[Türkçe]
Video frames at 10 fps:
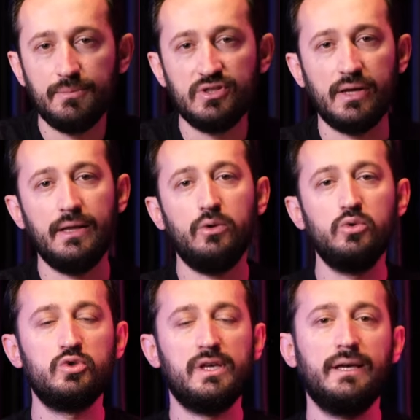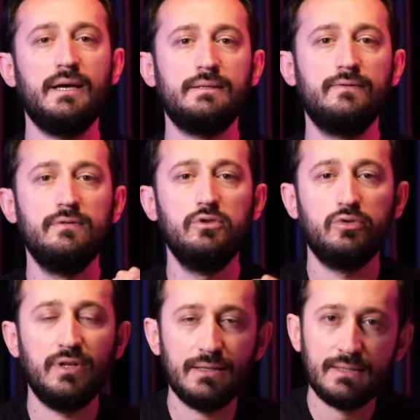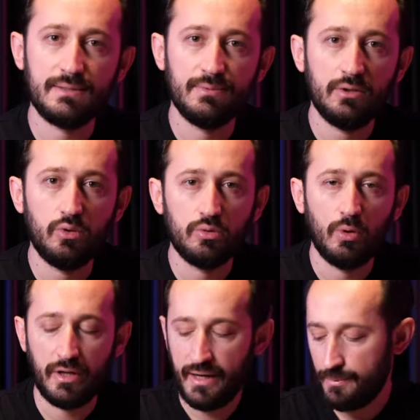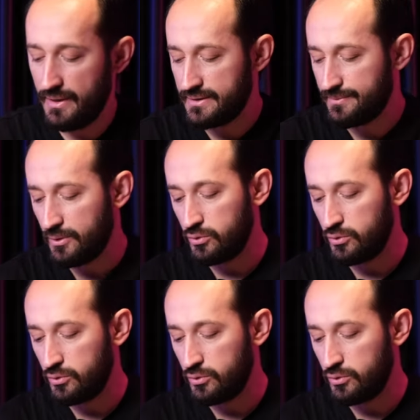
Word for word: bir şeyler olursa eğer videonun alt kısmına yorum olarak belirtmeyi